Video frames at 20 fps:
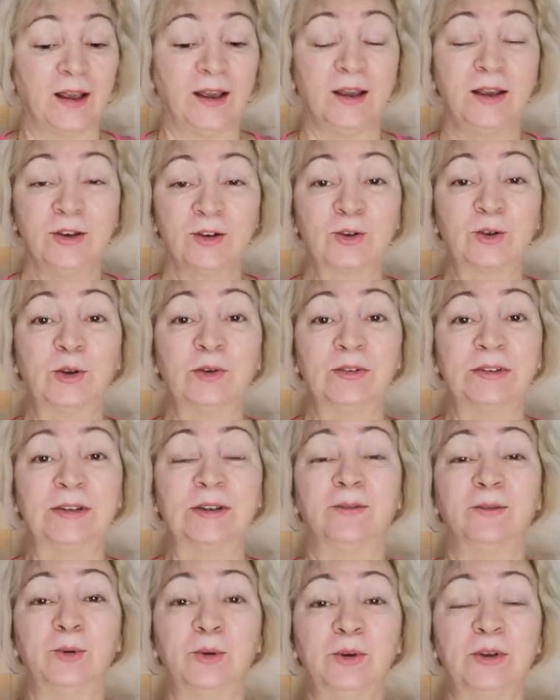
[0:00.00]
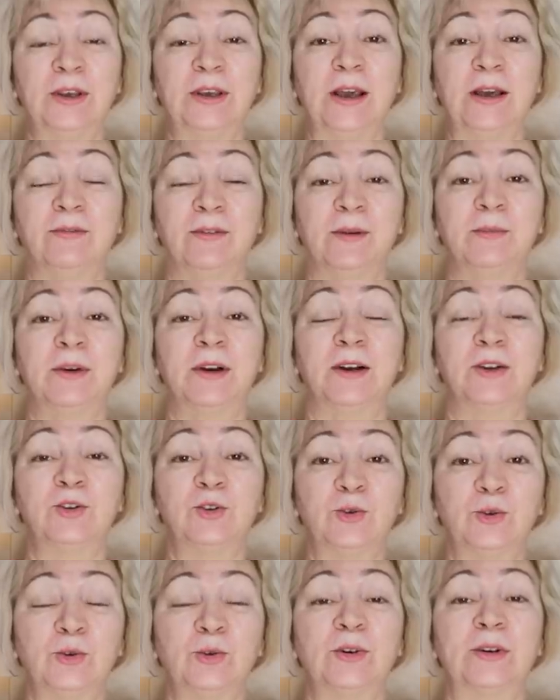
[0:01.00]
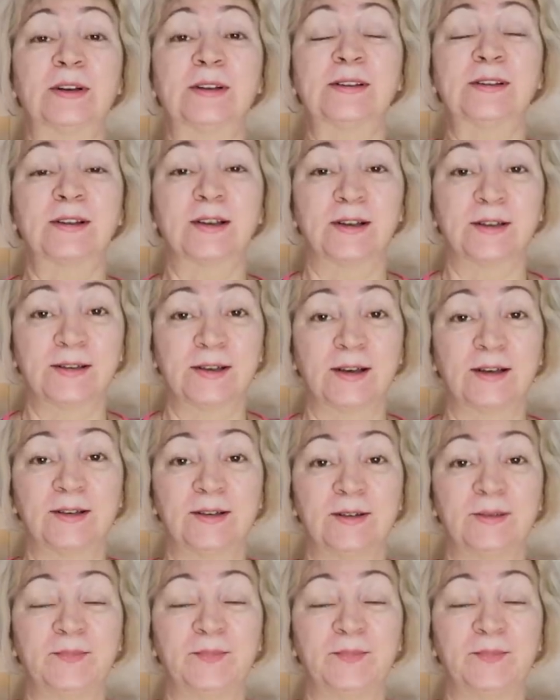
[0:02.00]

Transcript: И что в этом влоге я вам хочу рассказать.